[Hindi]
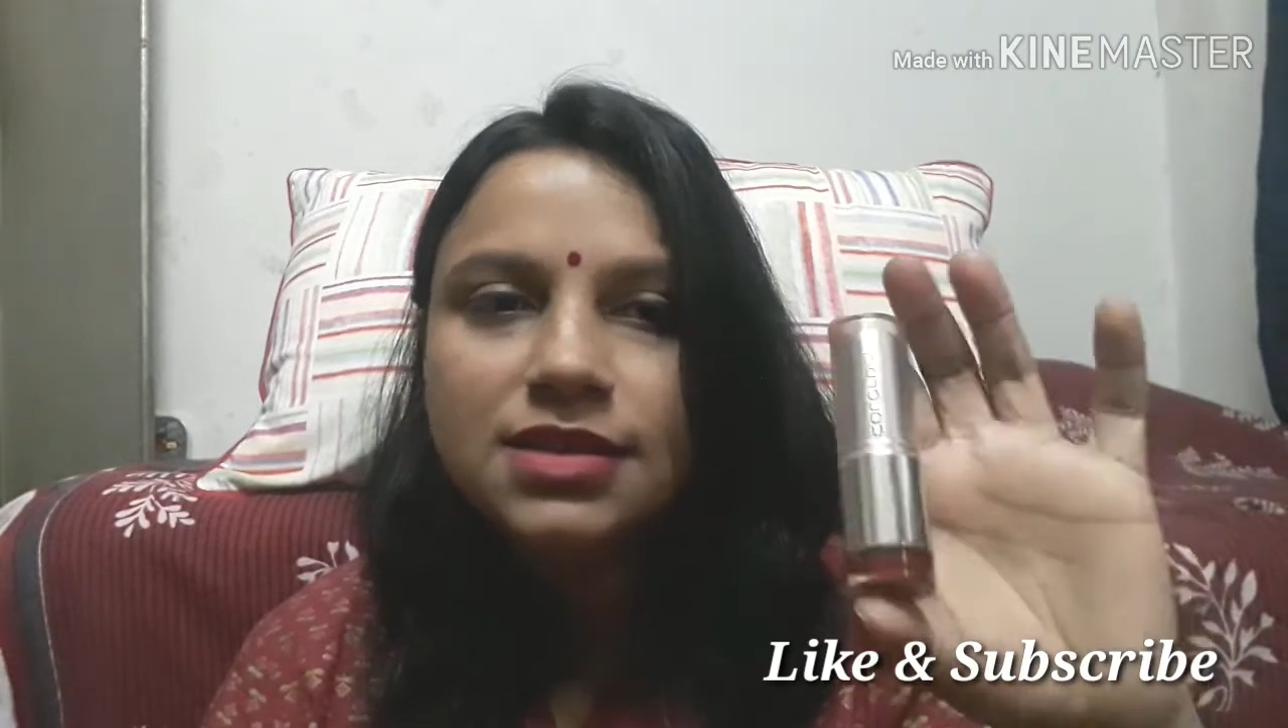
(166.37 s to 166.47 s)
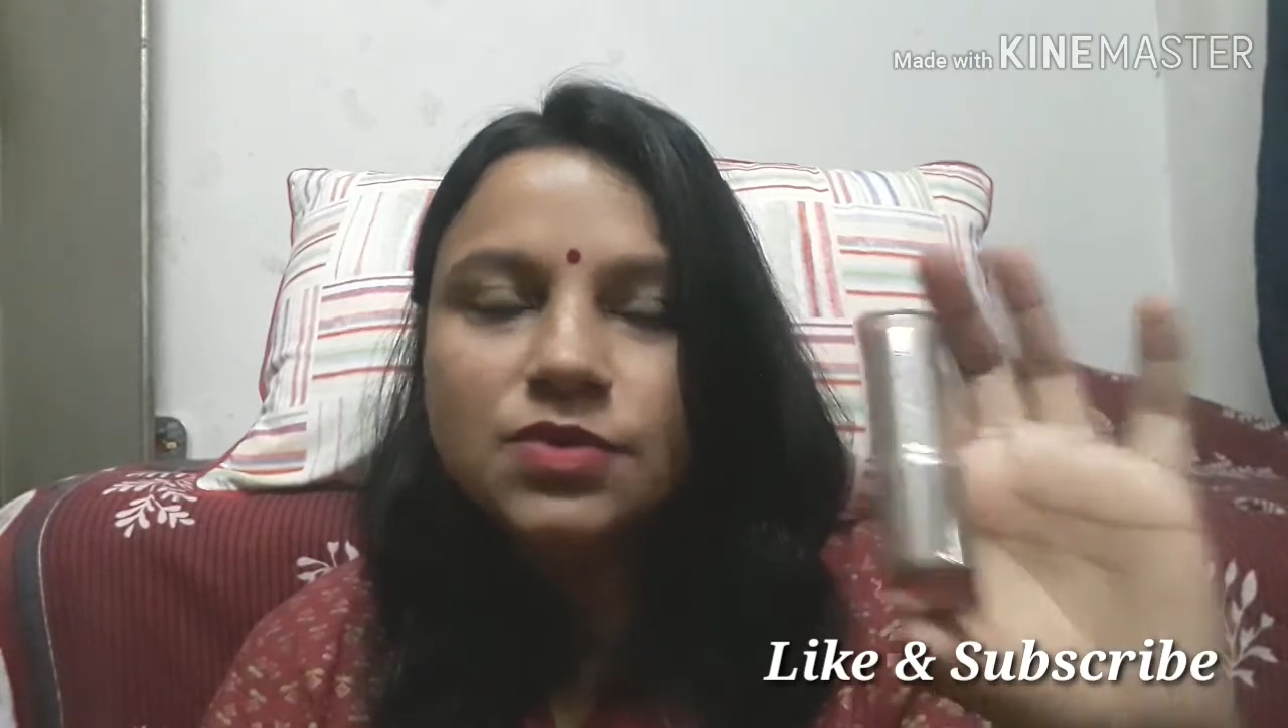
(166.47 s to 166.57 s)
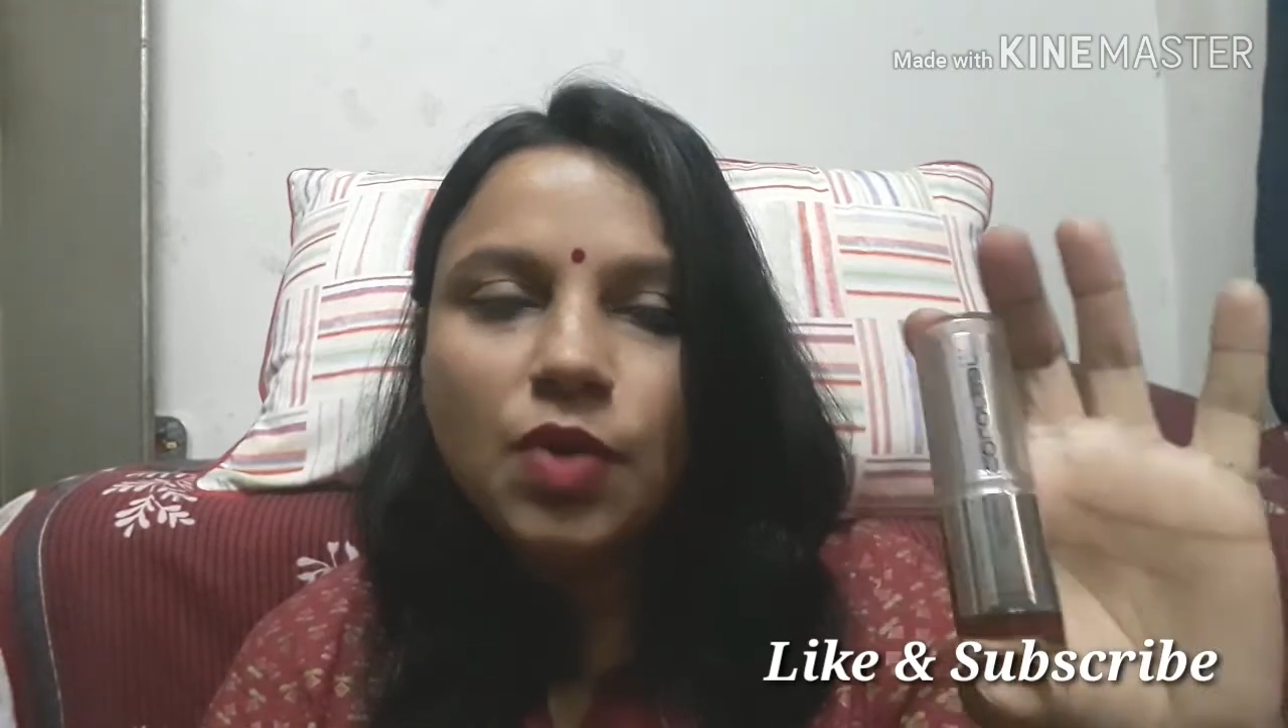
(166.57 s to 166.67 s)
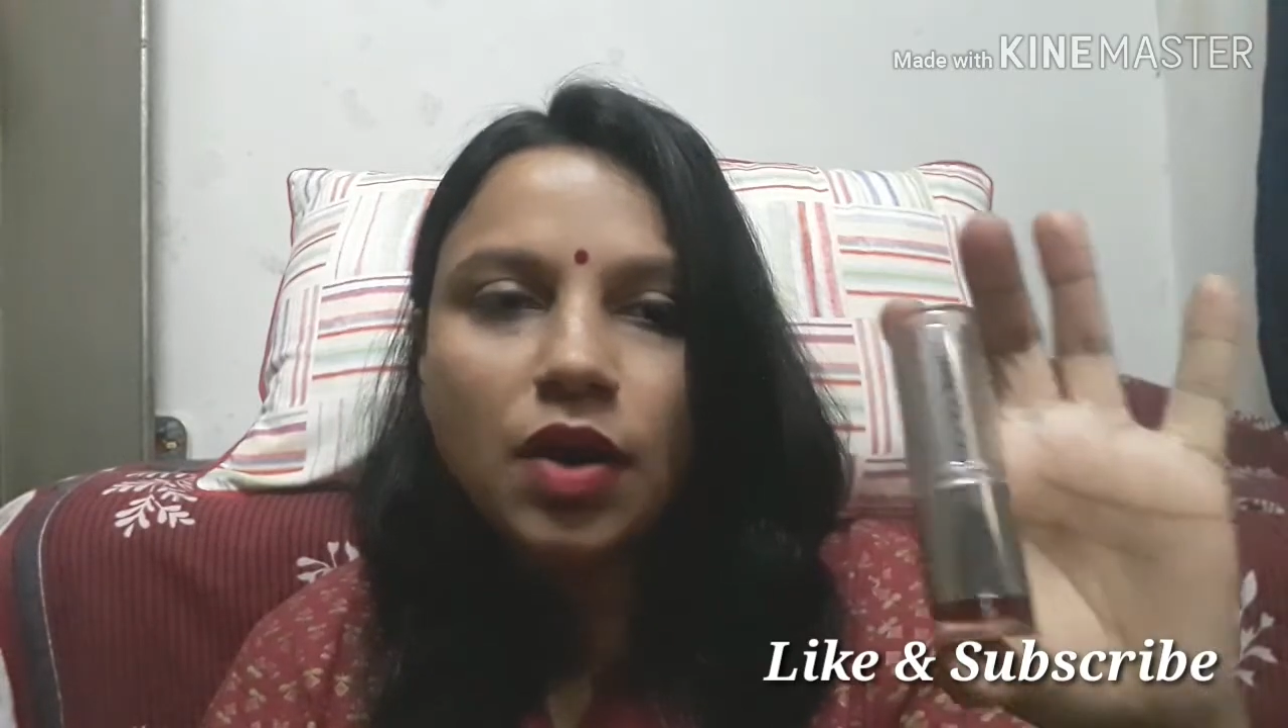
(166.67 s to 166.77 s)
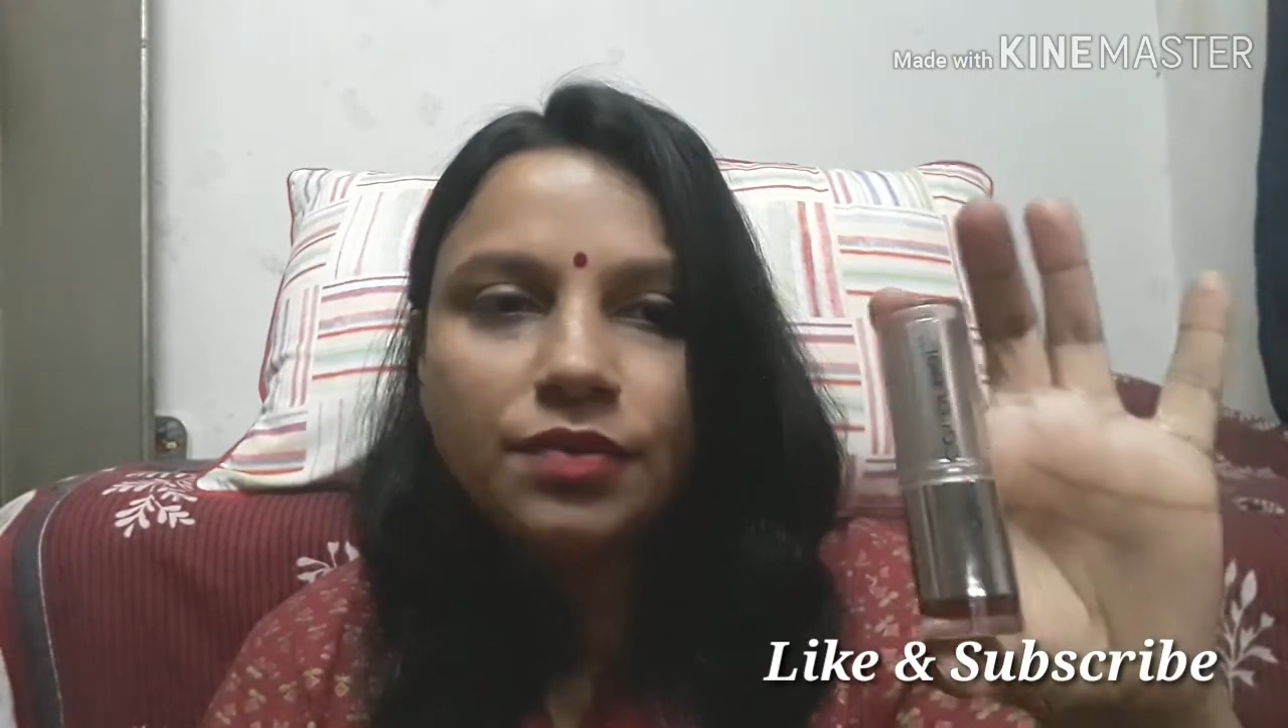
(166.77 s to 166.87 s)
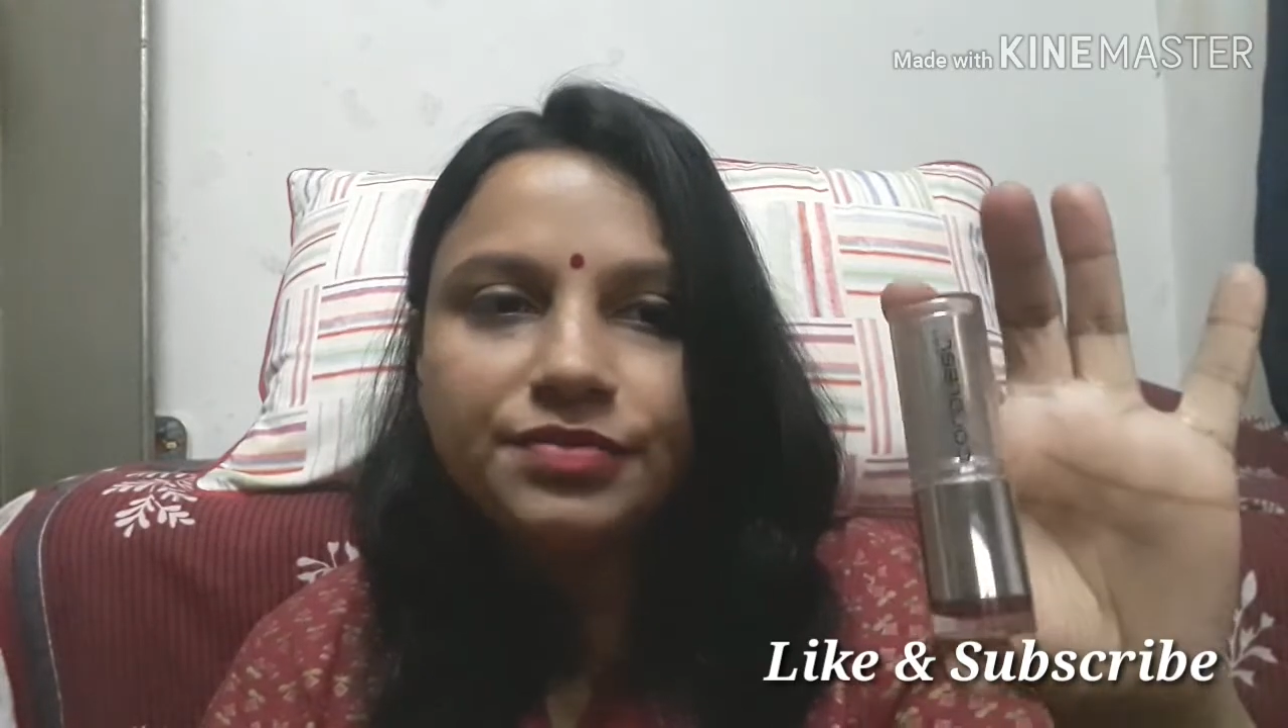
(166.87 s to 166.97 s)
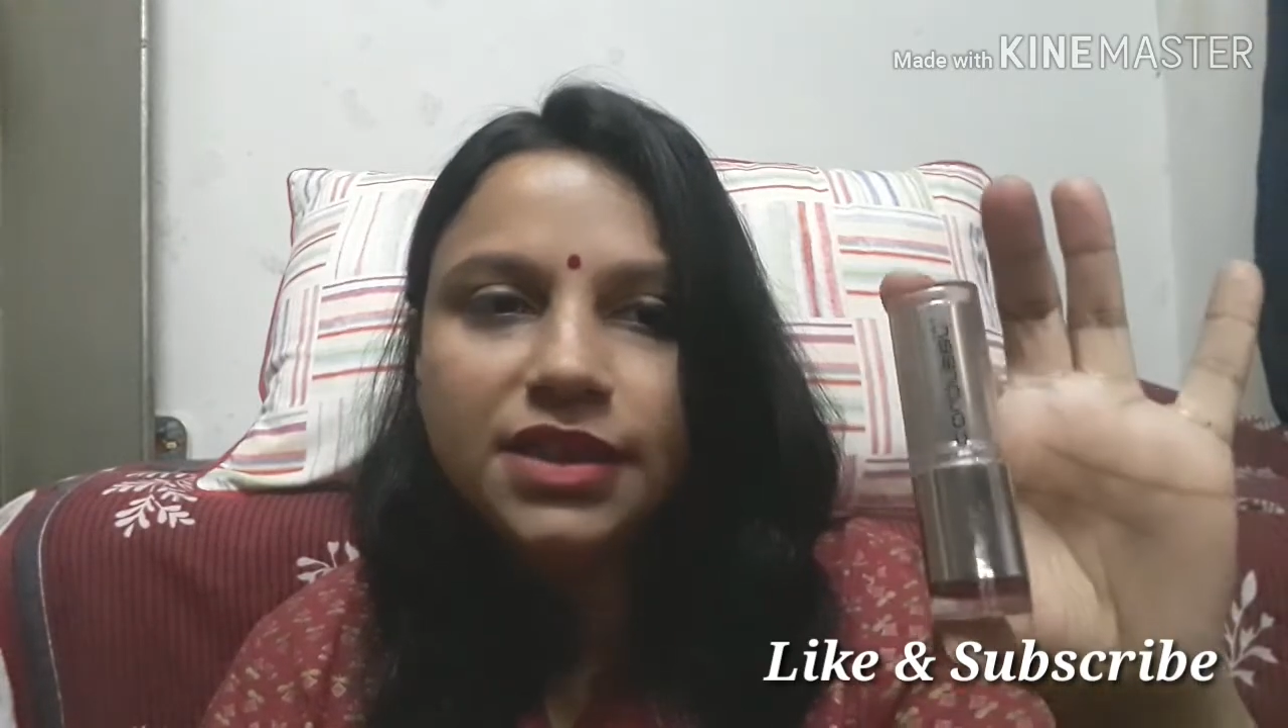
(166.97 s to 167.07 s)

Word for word: इज़ वन ऑफ